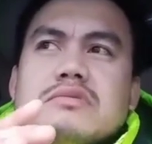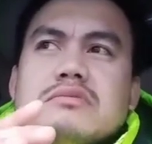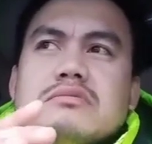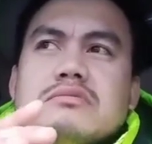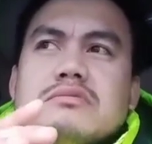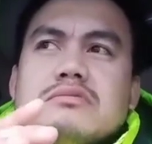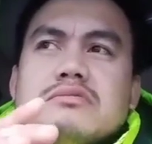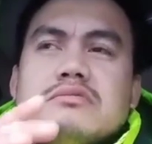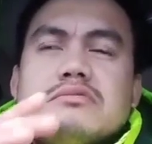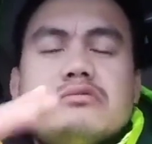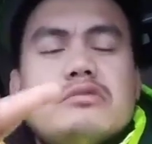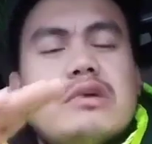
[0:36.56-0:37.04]

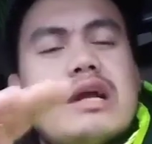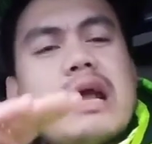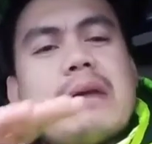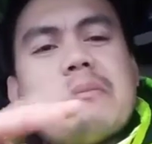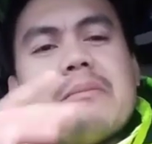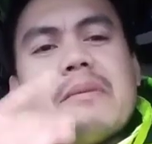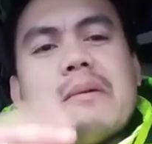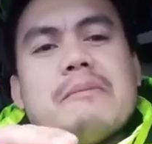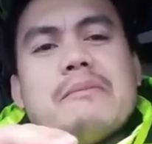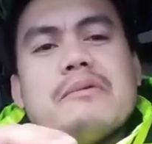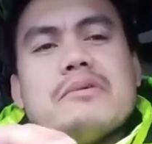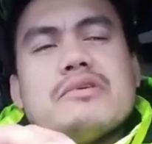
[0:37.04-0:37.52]
wala pa
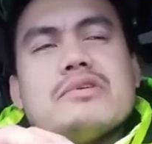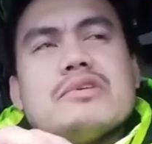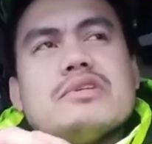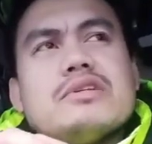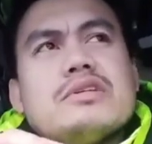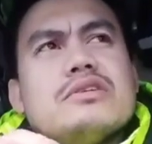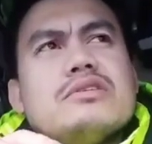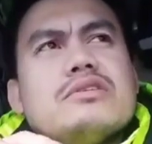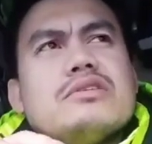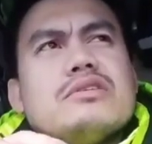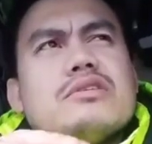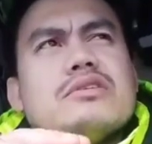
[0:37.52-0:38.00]
po ko
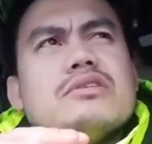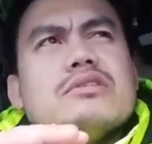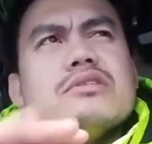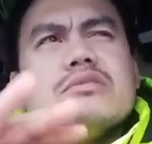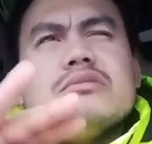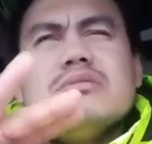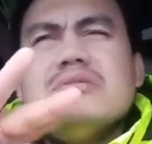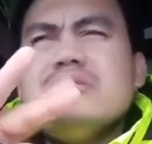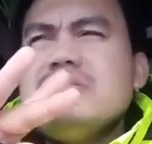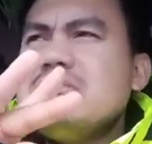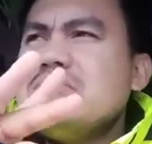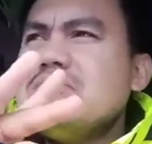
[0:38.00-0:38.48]
siguro
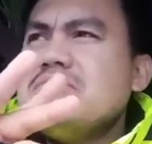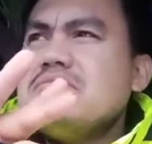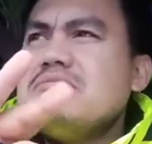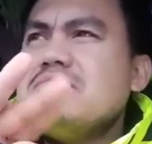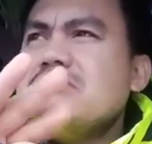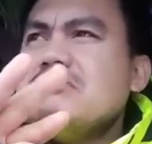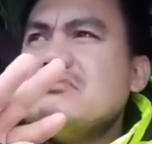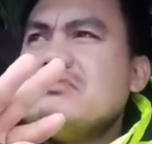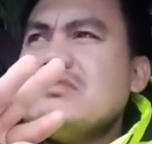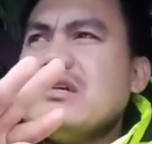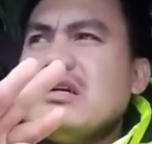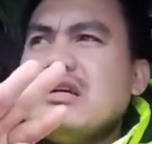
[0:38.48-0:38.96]

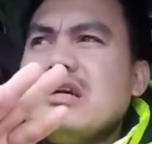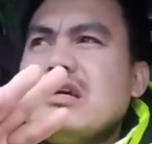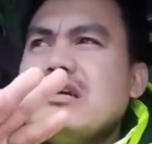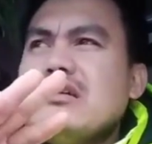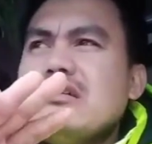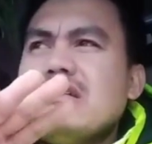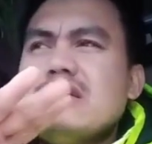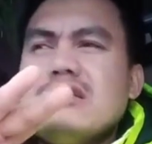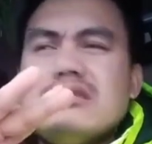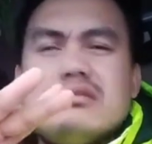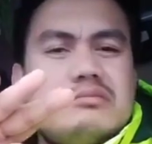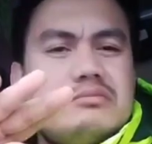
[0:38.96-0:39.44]

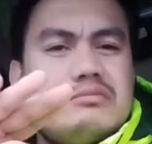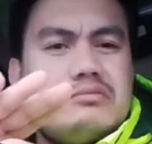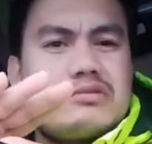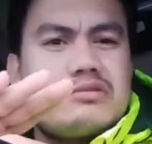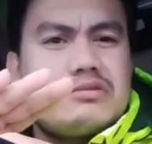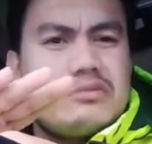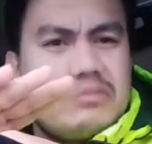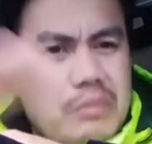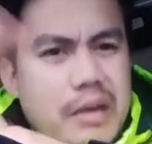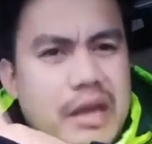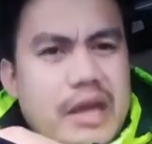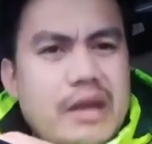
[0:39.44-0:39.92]

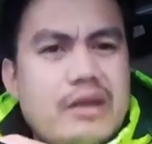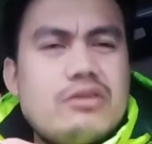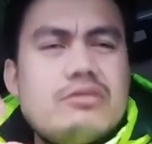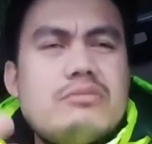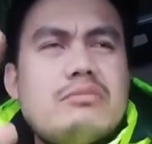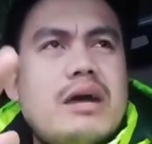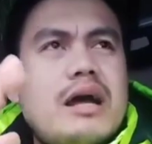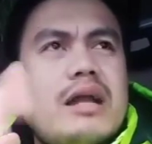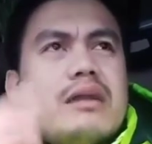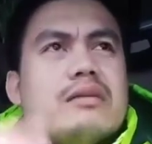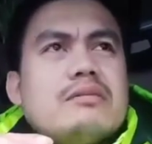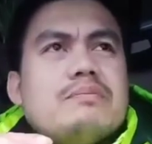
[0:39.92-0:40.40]
meron
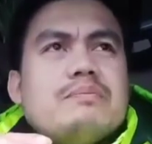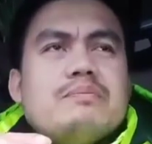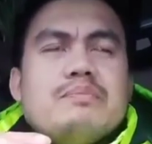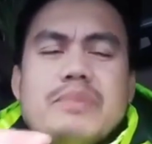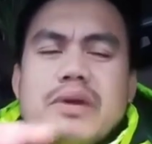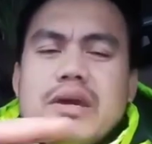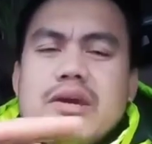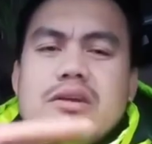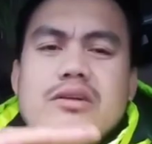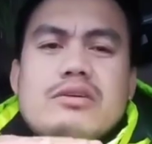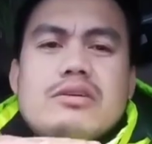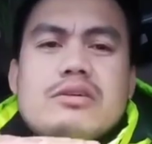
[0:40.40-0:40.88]
man
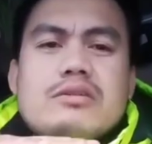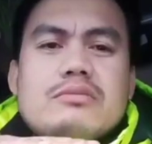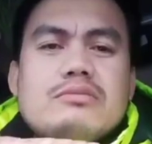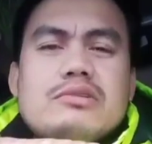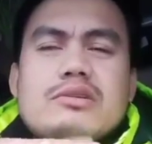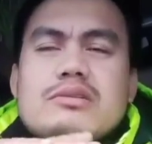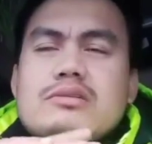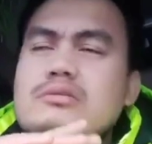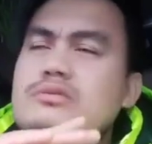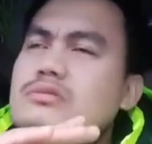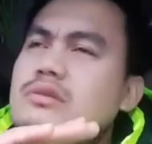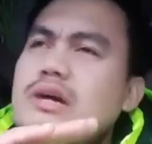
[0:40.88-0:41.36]
pero
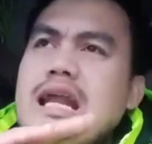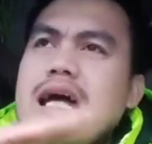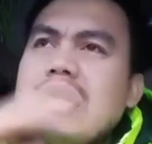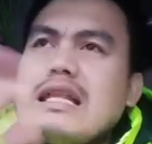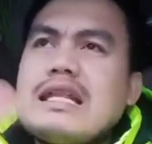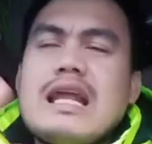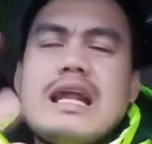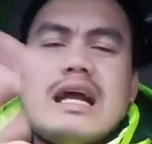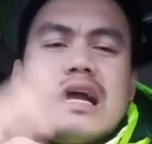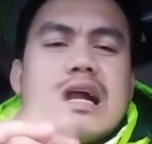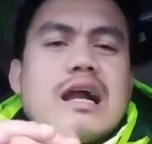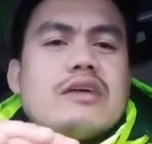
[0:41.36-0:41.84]
wala
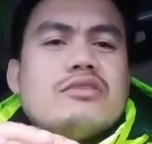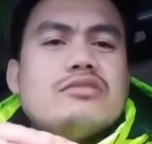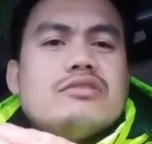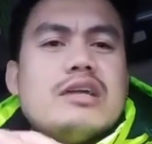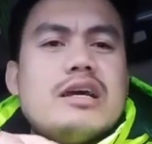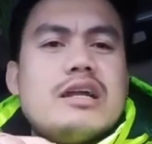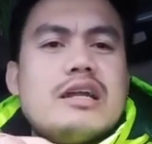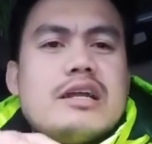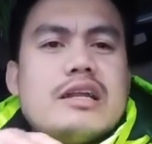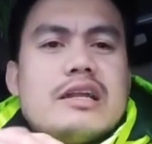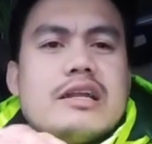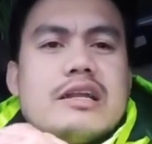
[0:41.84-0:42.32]
talaga akong
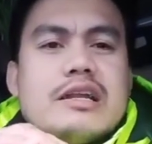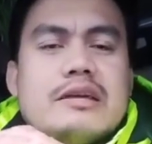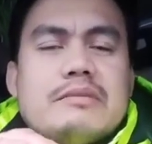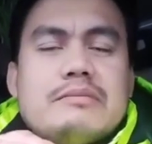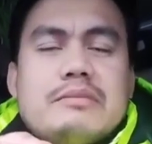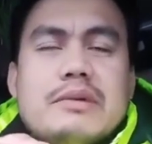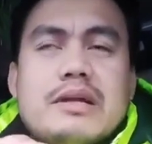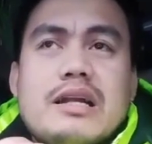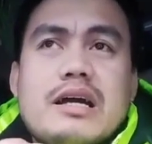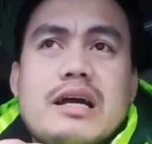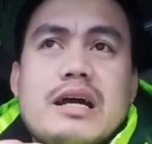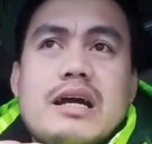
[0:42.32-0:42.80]
naririnig pa
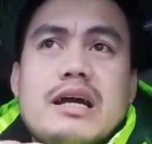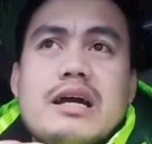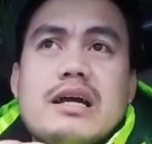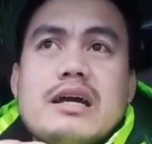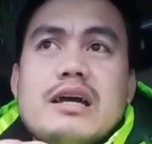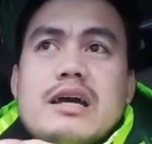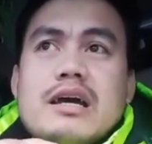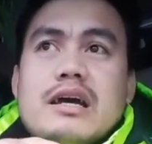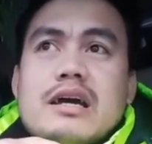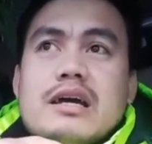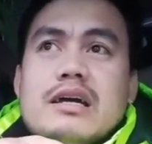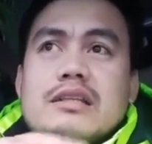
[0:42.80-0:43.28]
na
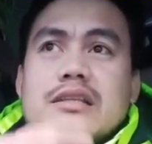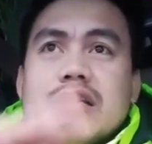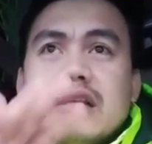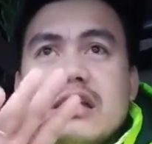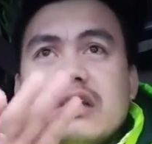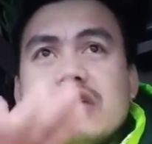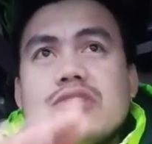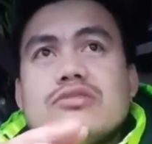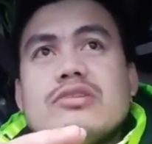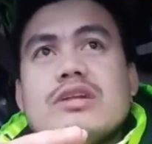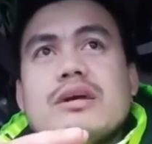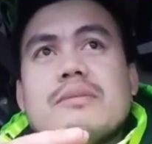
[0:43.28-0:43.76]

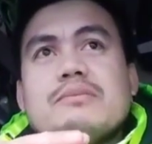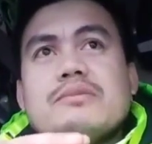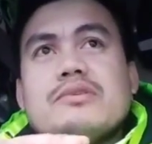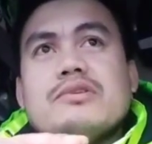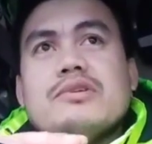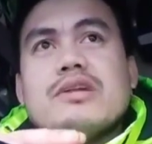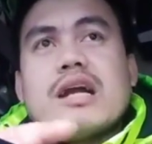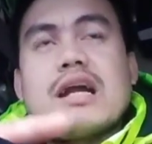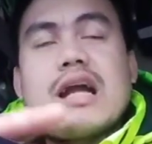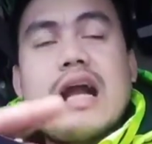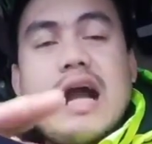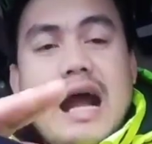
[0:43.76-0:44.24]
dito na po
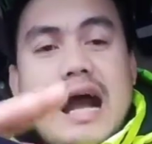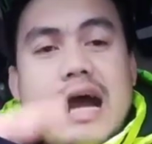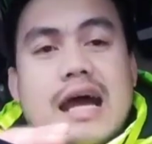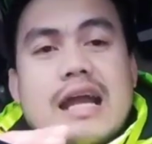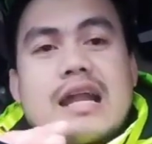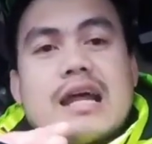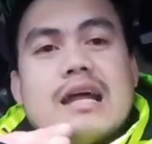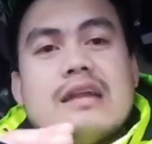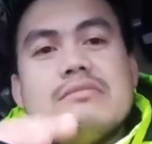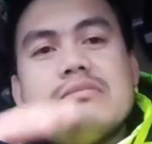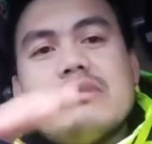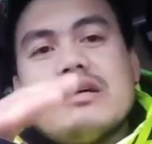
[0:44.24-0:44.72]

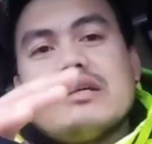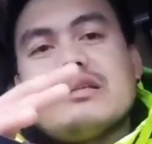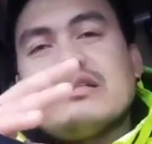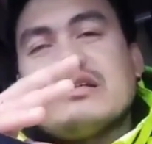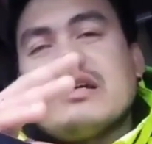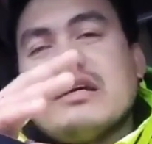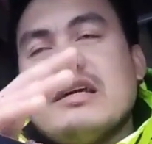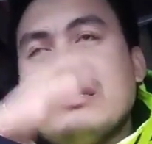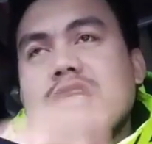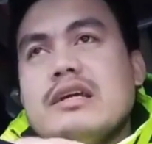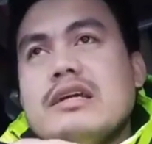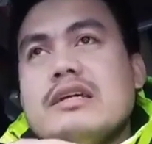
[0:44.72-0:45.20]
nag-aral
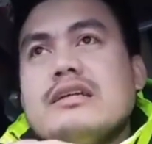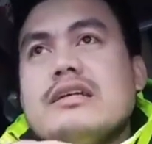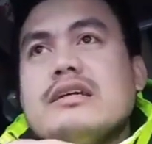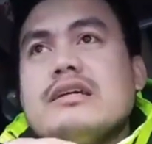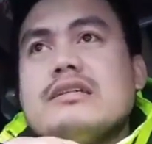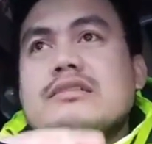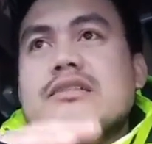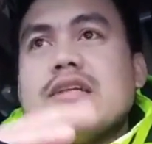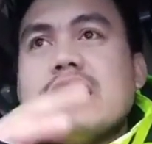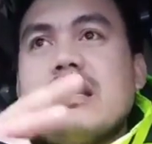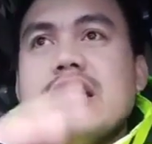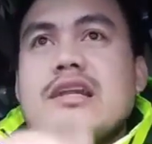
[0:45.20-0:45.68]
mag-training ng
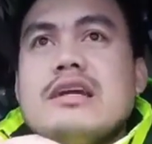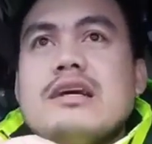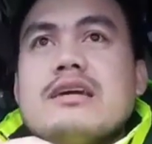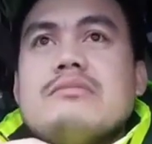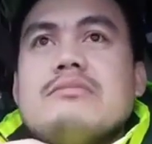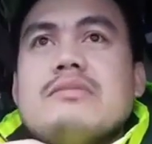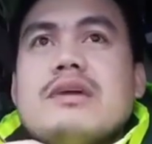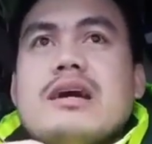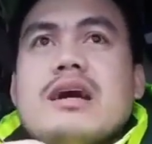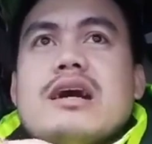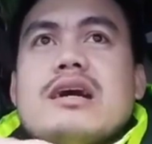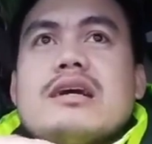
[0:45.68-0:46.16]
trailer
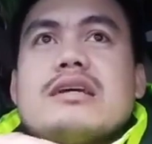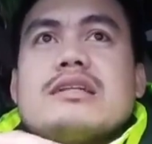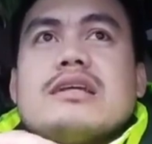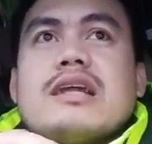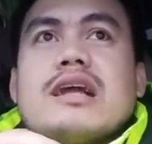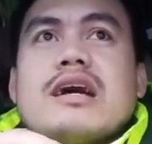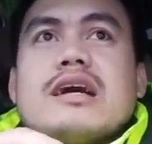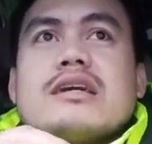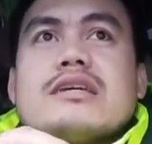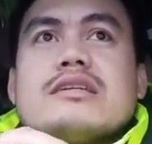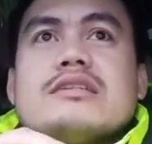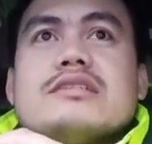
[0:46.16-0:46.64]
mga
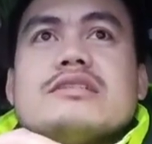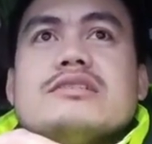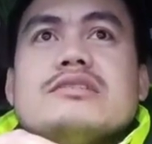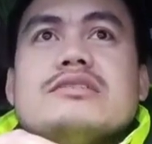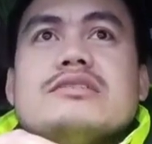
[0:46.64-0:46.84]
katrackers no